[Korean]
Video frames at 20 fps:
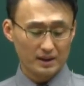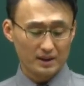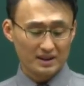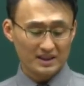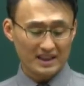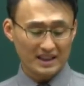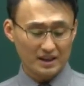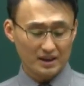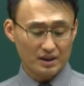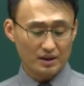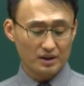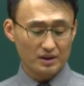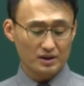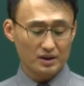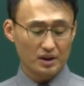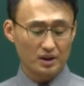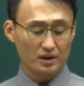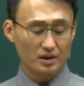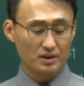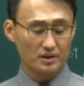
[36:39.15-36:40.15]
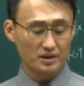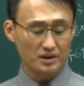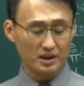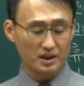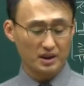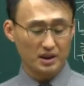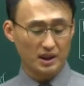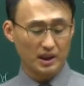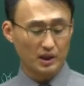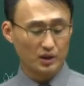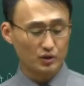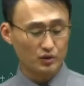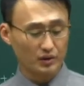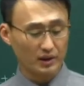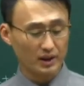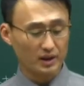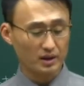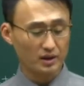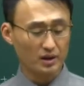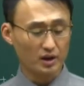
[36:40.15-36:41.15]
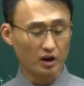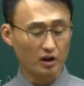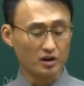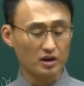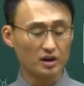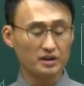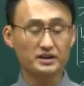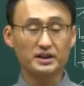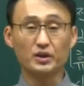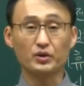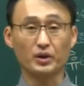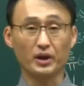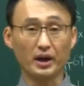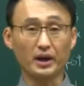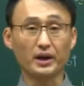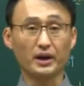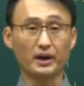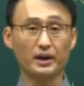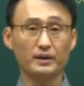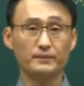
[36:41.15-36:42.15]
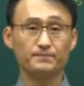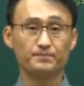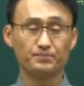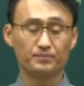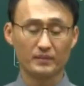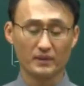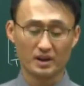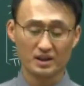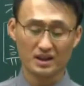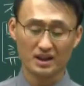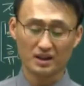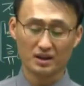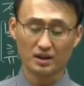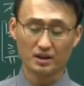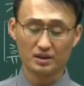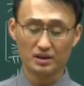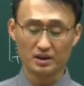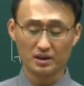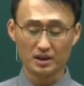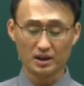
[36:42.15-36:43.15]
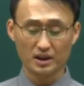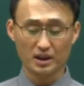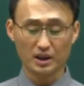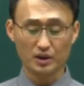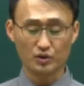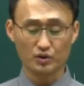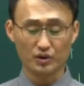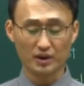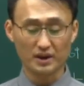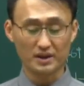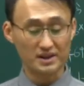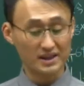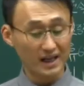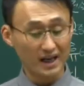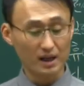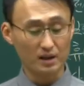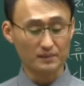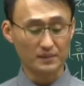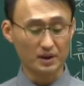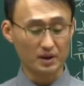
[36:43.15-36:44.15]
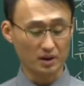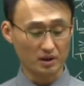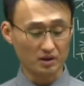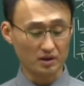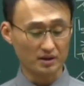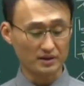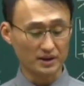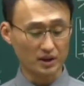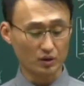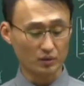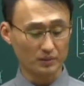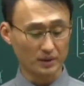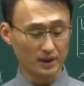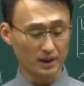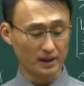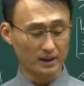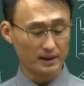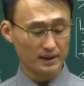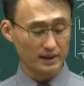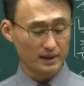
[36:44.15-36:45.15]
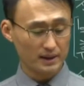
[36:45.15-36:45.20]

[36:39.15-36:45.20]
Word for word: 자격 정지 기간 중에는 결격 사유예요. 자격 정지 기간 중인 자 그러면 결격 사유입니다.